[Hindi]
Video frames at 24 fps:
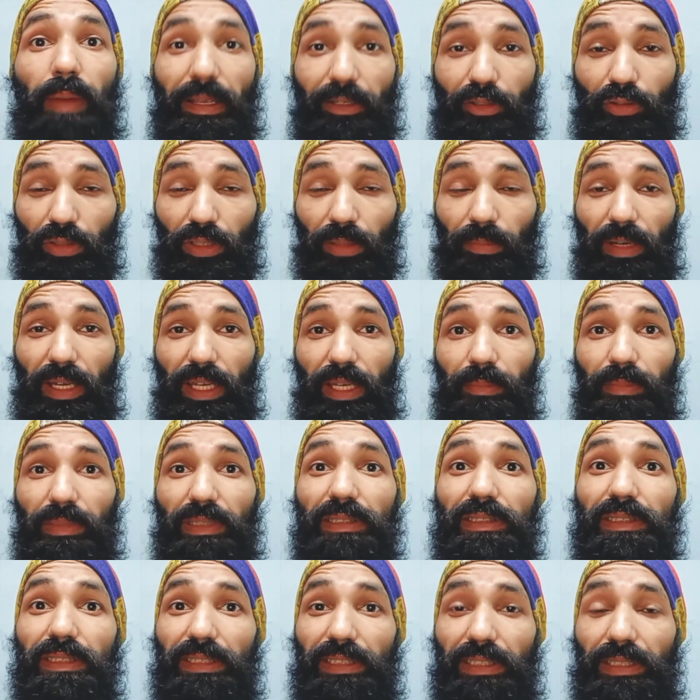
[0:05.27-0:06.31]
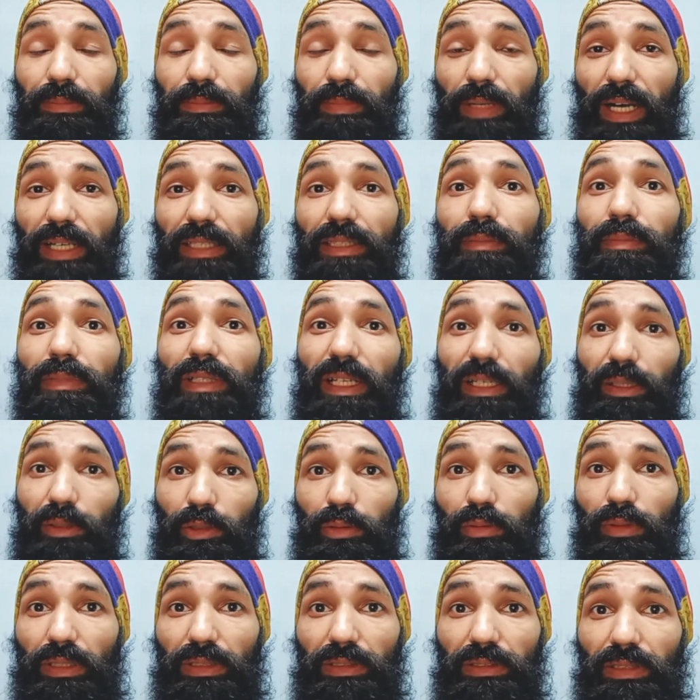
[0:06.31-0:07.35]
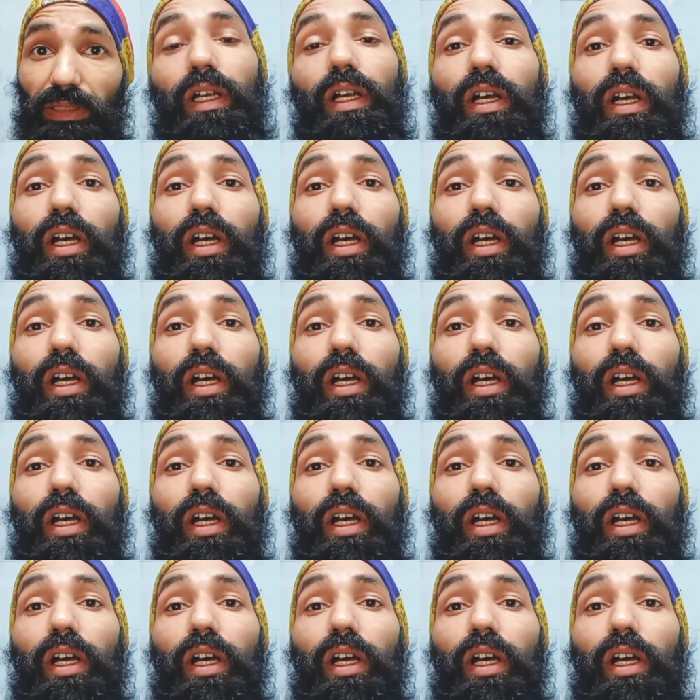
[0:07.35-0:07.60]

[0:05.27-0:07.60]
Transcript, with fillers: बाइकों के बारे में सीधी बात बिना किसी पास